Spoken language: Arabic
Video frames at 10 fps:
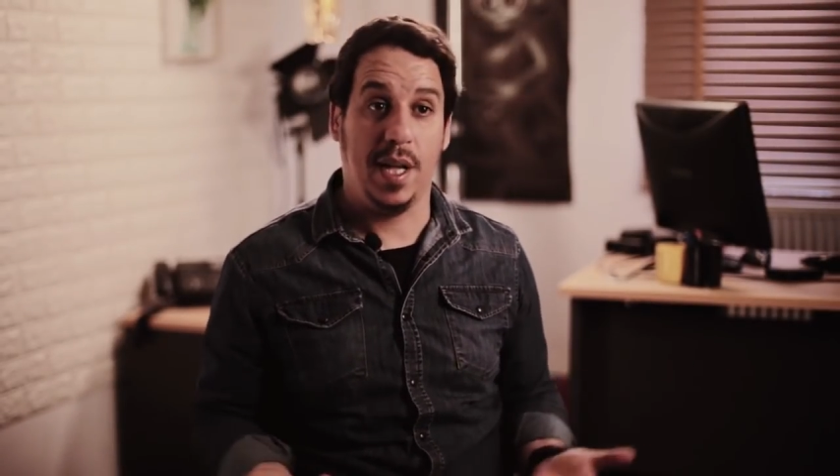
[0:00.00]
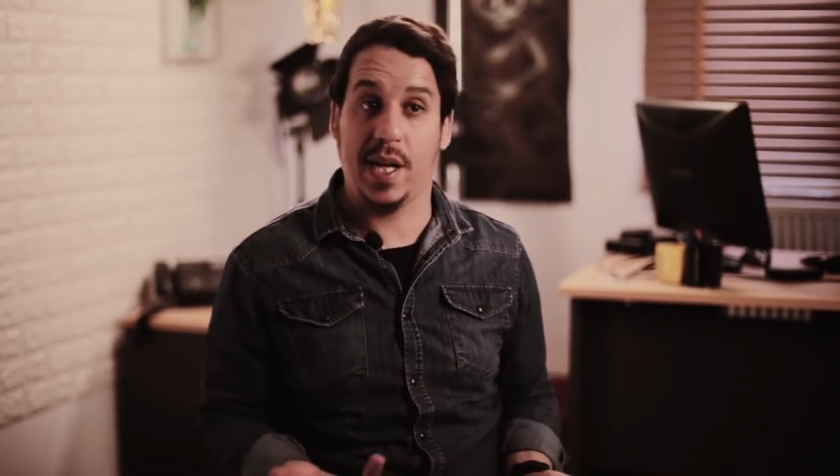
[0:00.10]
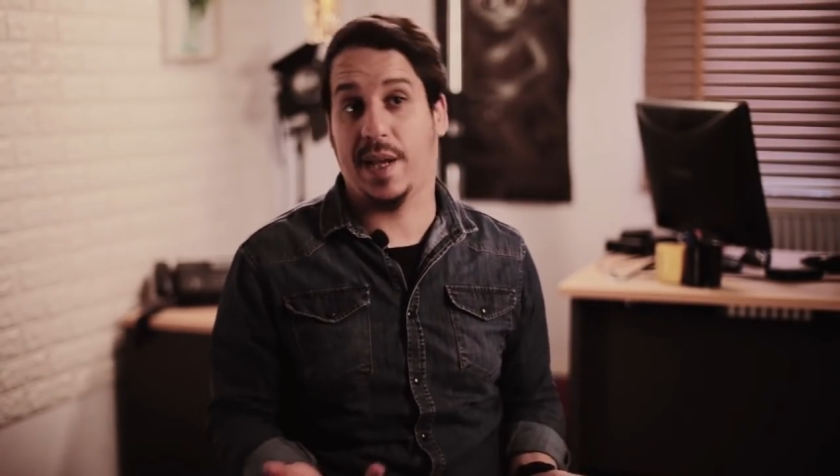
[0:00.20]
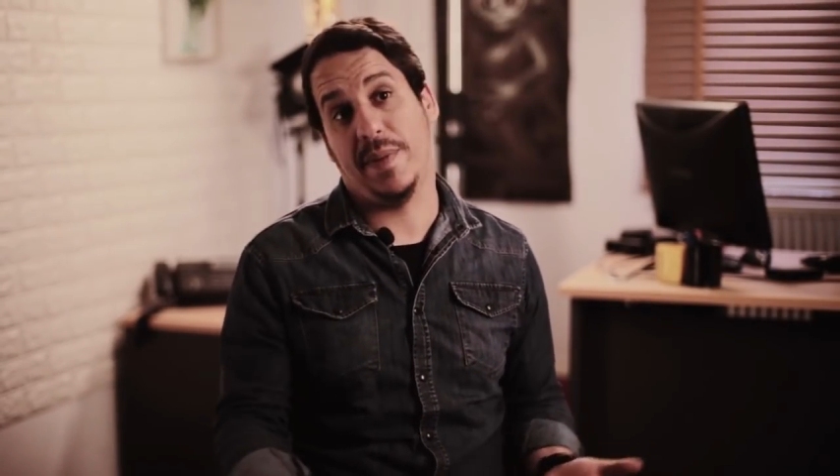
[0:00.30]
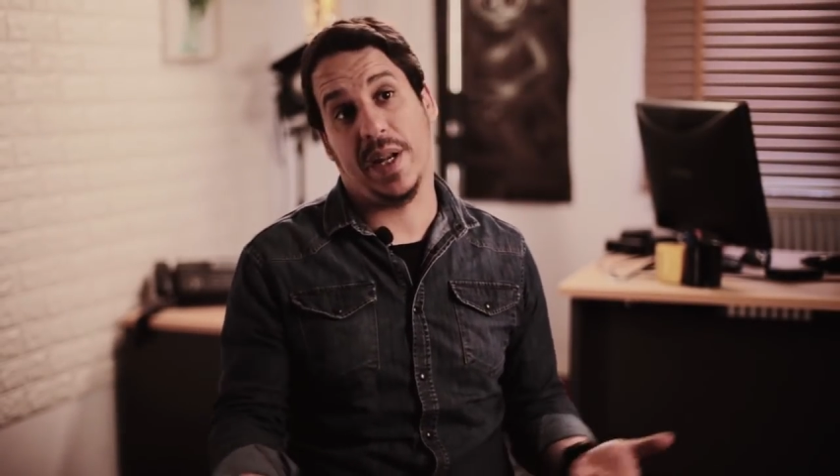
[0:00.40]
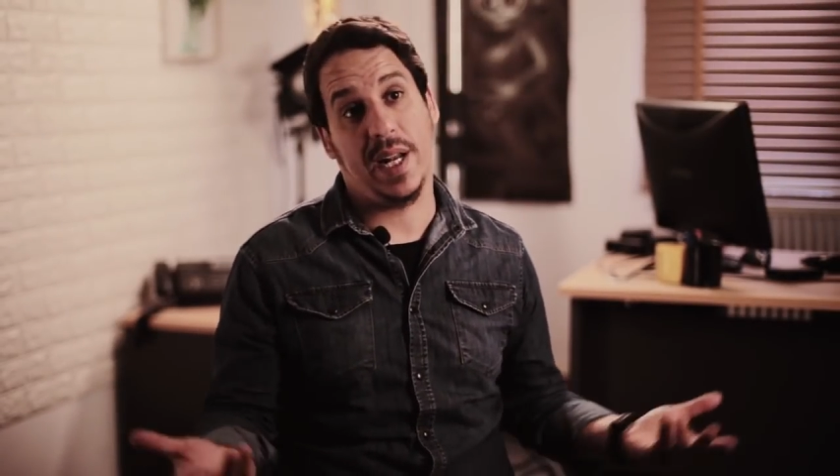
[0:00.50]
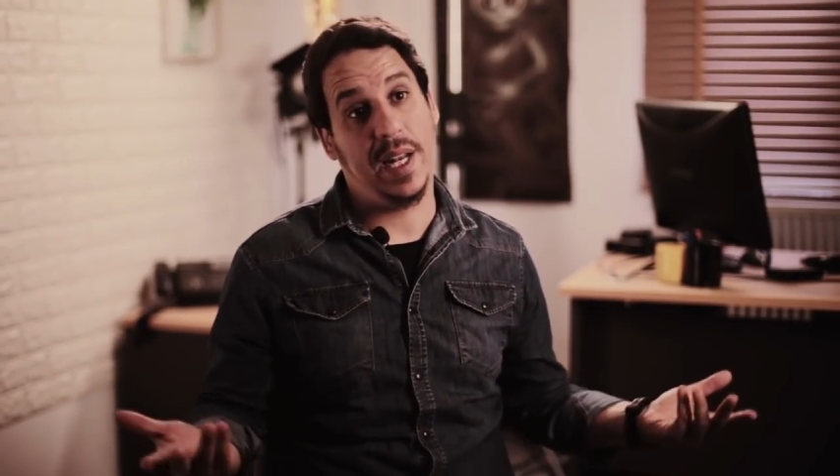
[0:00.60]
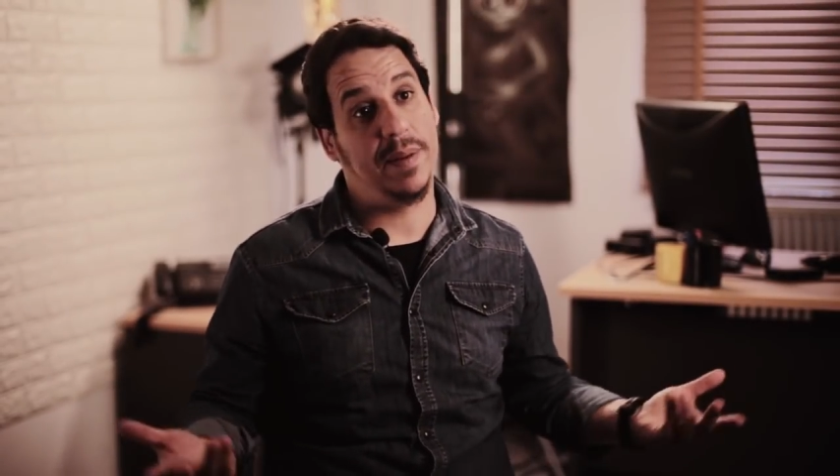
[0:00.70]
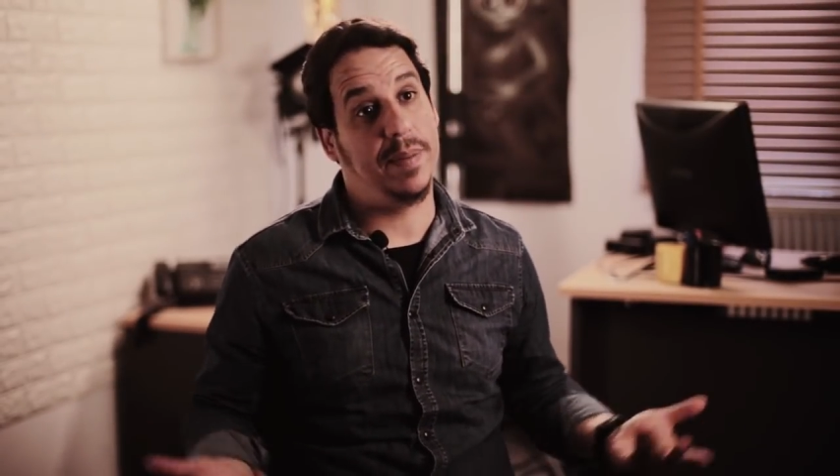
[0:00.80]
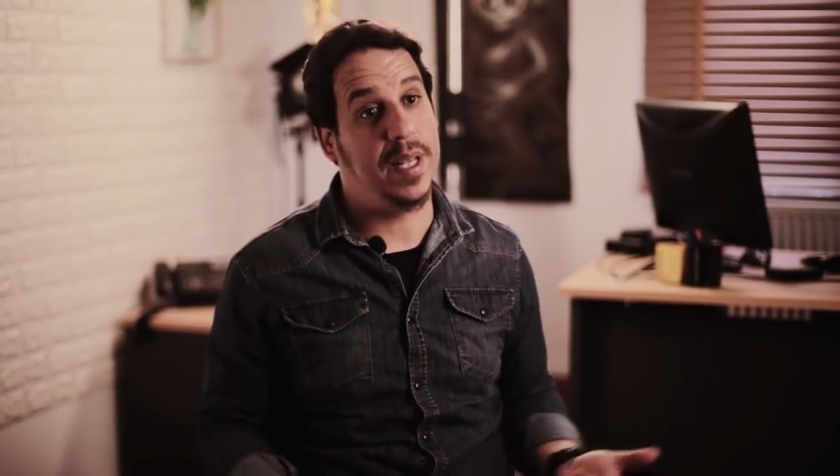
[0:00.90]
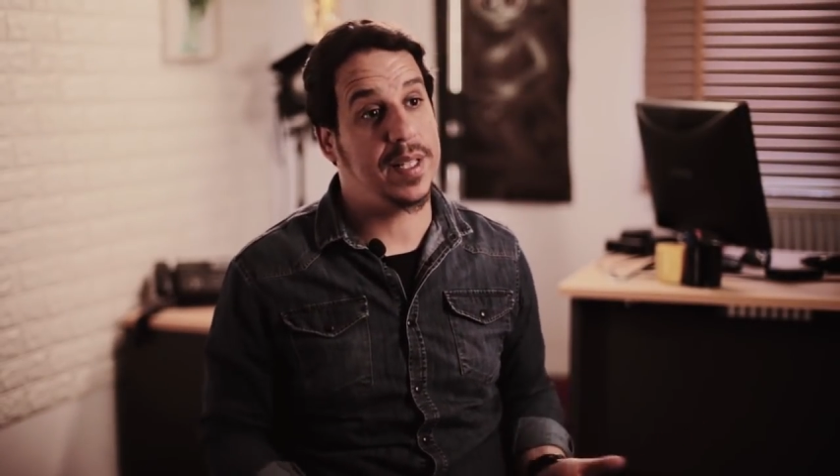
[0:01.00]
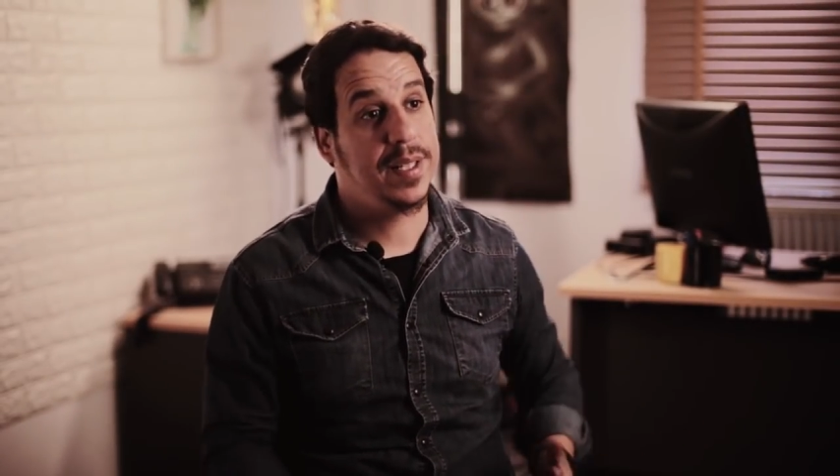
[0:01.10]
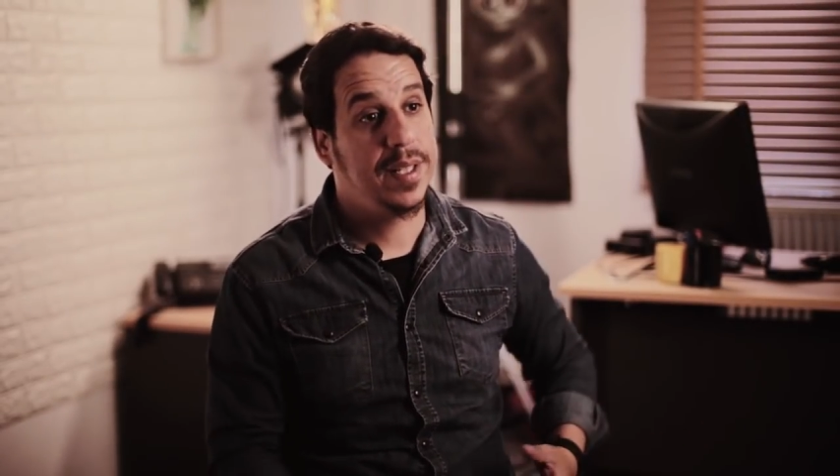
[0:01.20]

اكبر من على البلاد